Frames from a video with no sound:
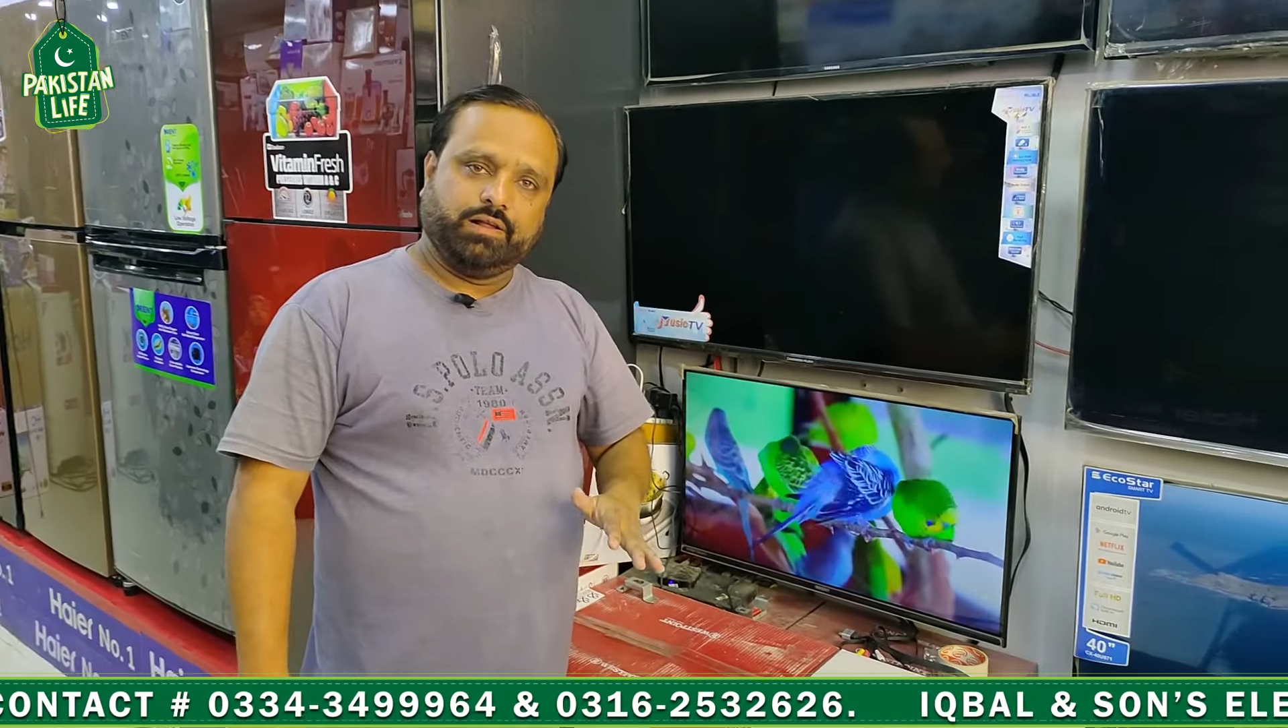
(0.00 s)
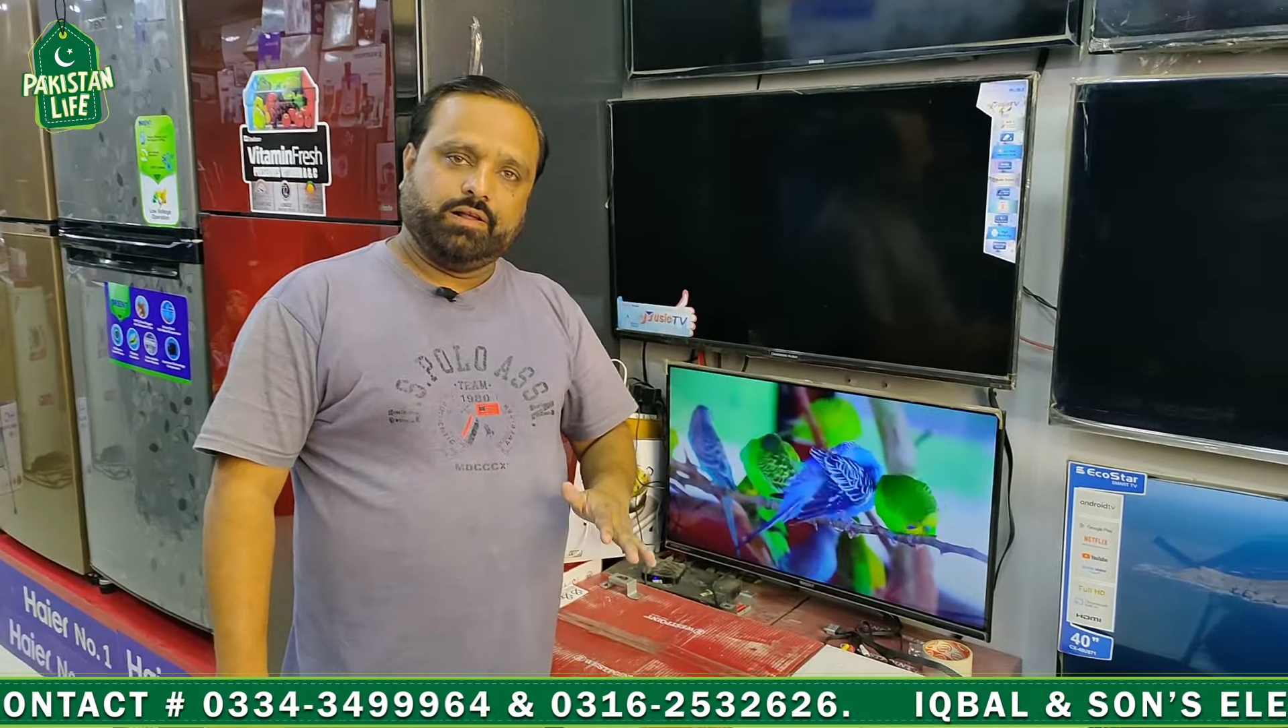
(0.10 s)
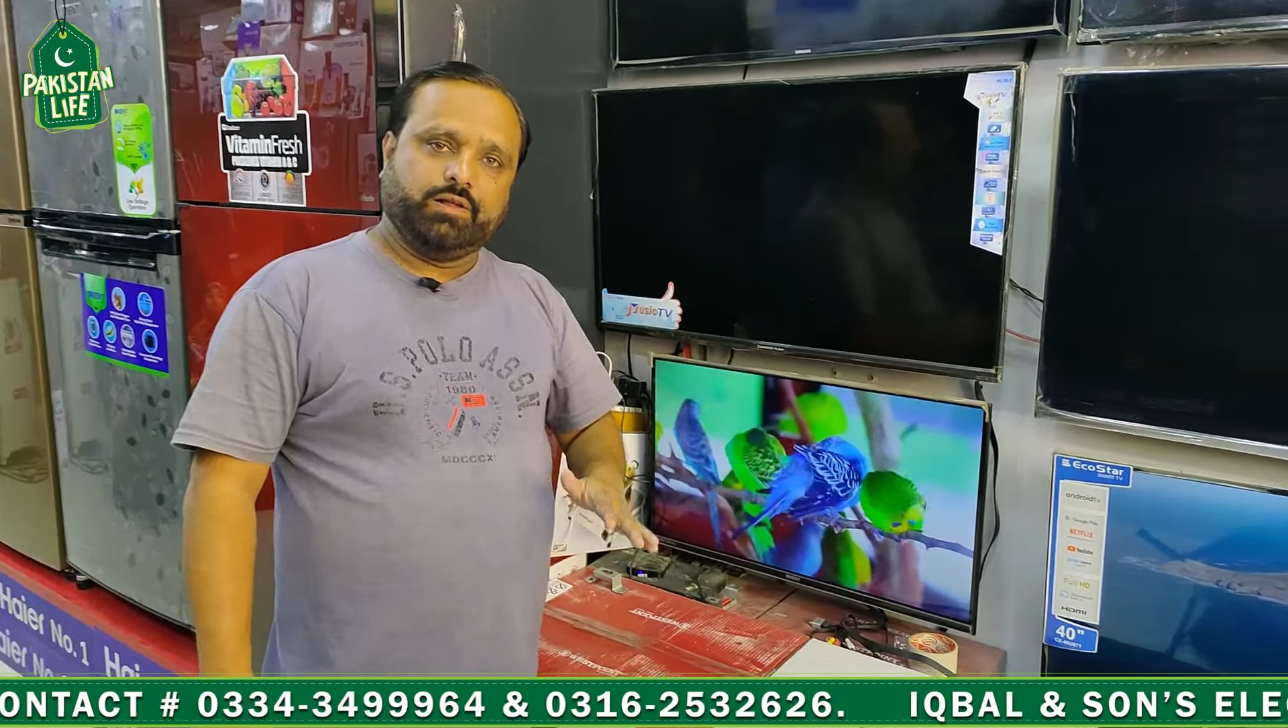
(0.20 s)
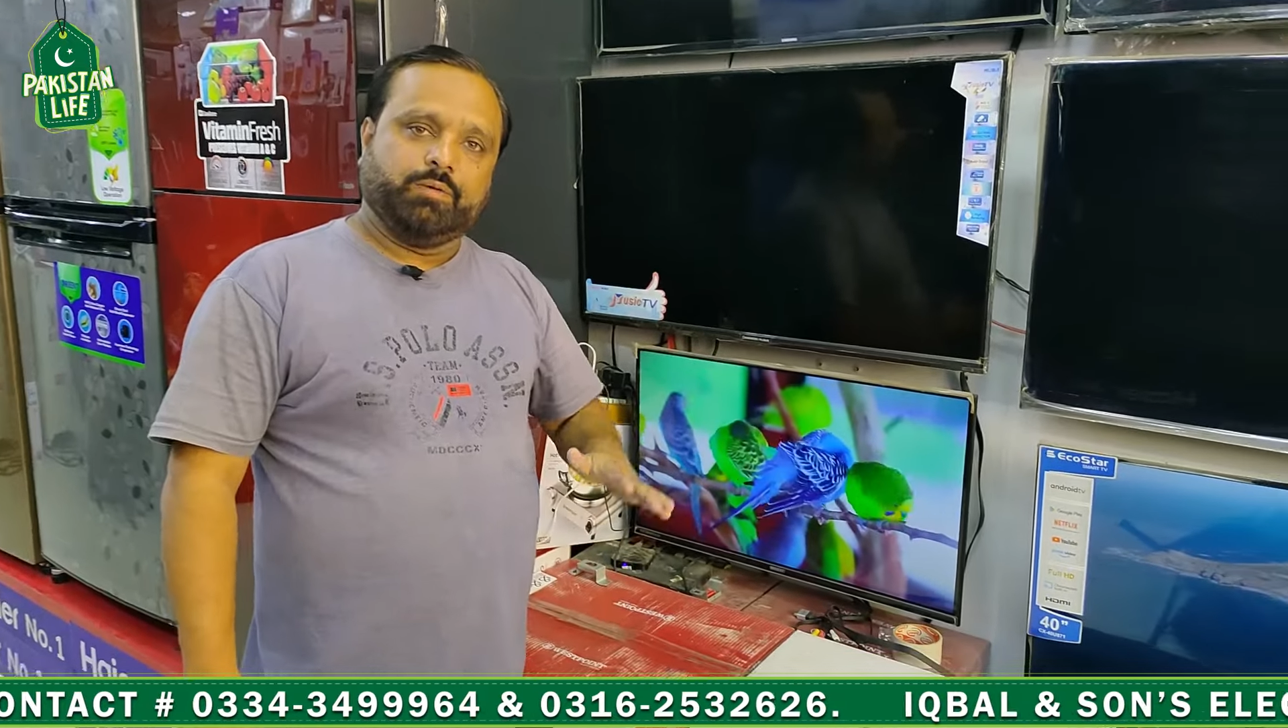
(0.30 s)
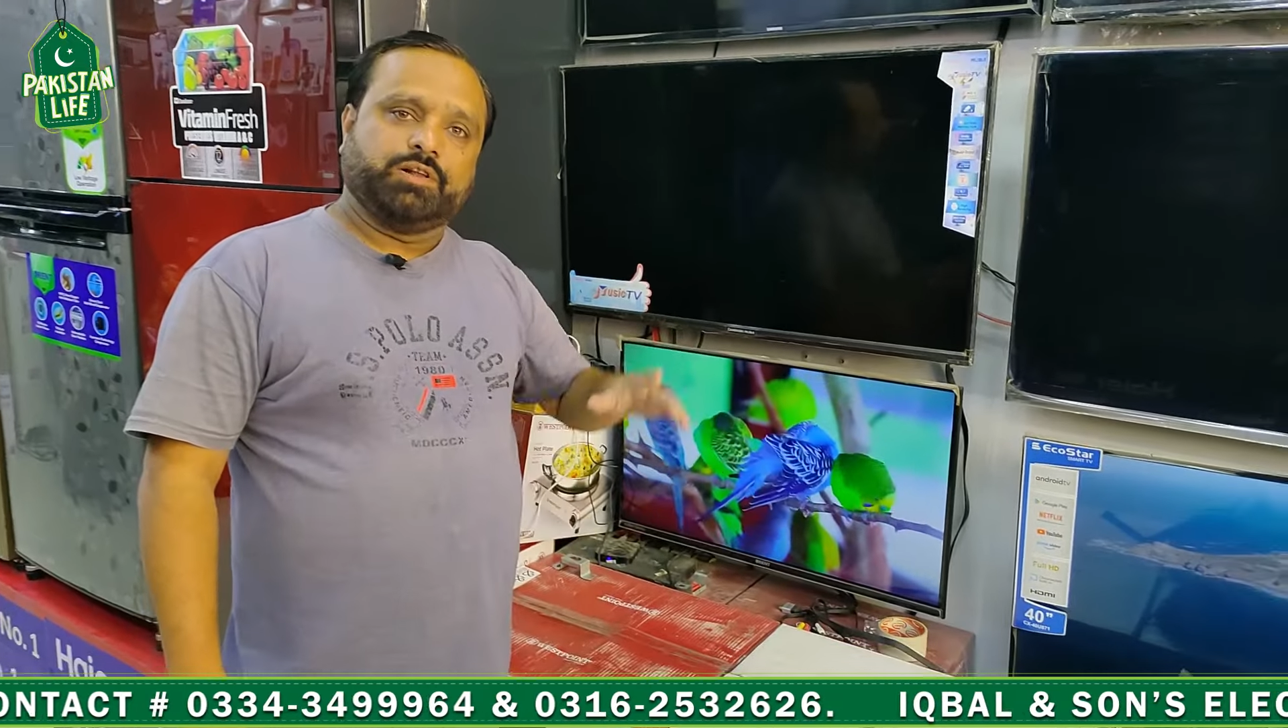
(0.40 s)

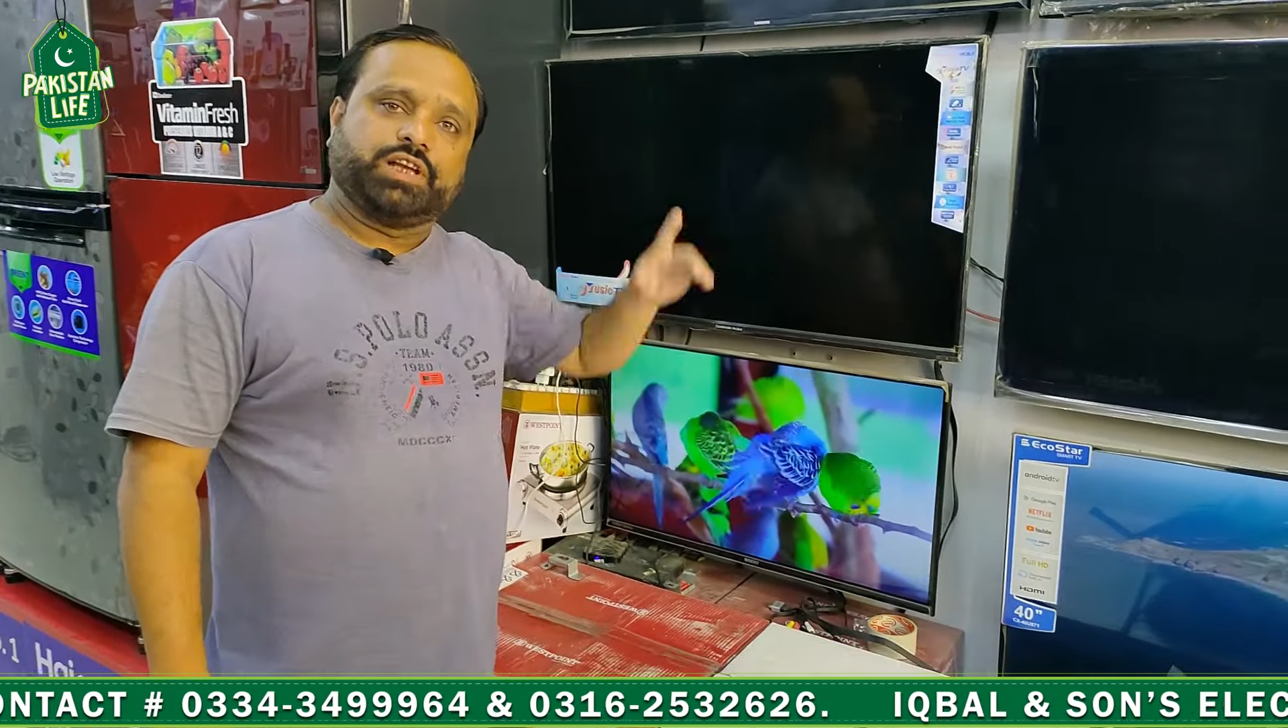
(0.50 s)
यार